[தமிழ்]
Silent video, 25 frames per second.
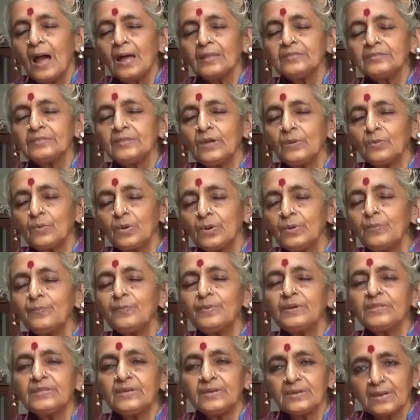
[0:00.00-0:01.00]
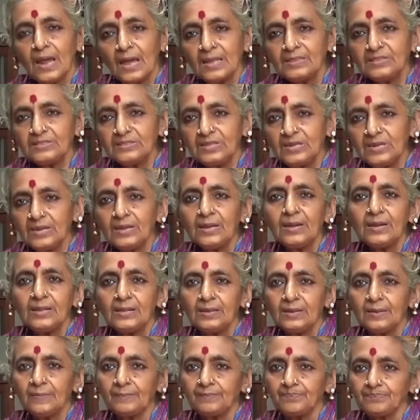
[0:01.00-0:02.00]
அந்த ஒன்பது
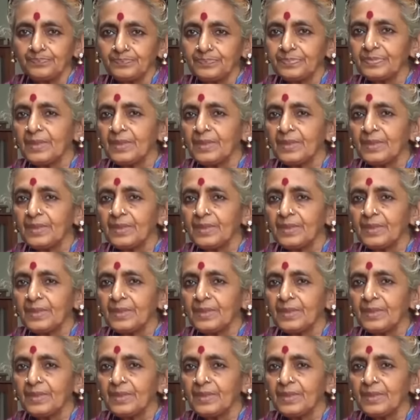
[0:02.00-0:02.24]
ராத்திரிகளிலும்